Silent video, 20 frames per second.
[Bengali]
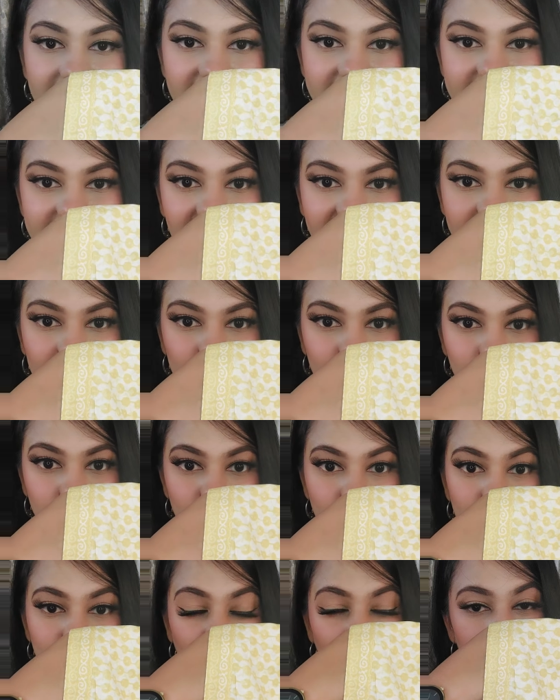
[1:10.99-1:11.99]
নিচে একটা
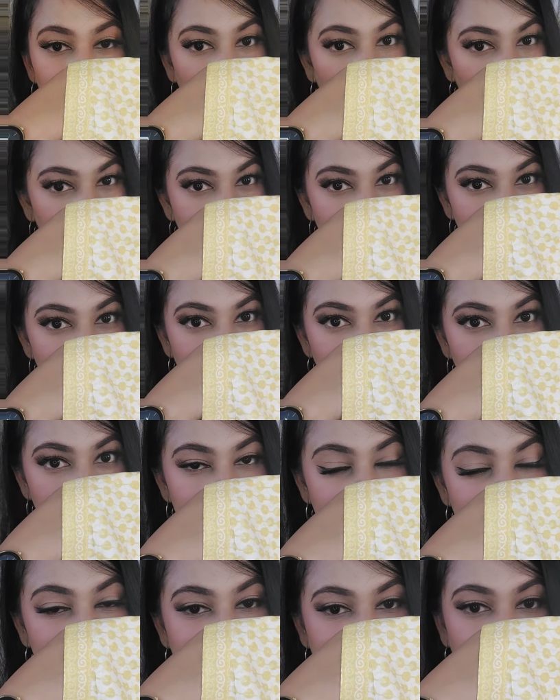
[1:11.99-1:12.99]
সুন্দর প্যান্টের
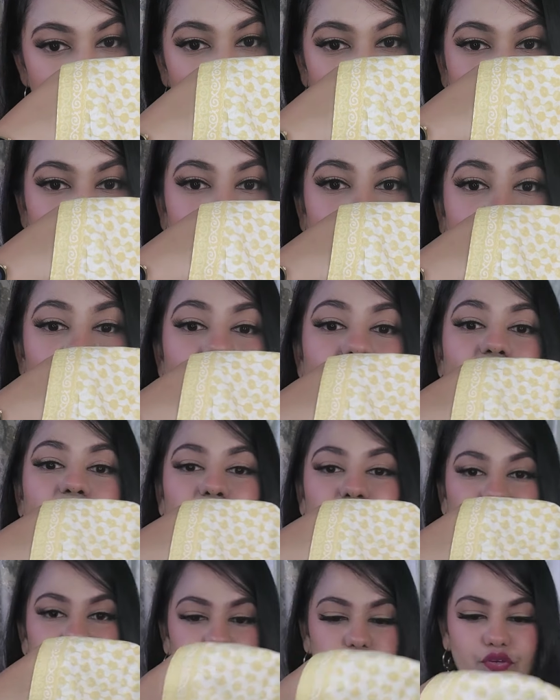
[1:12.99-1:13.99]
পিস দিয়ে একটা
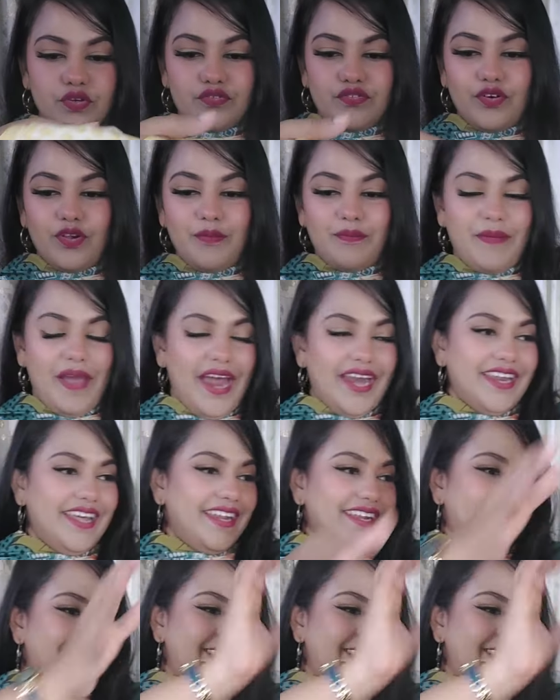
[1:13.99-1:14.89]
বিউটিফুল প্যানেল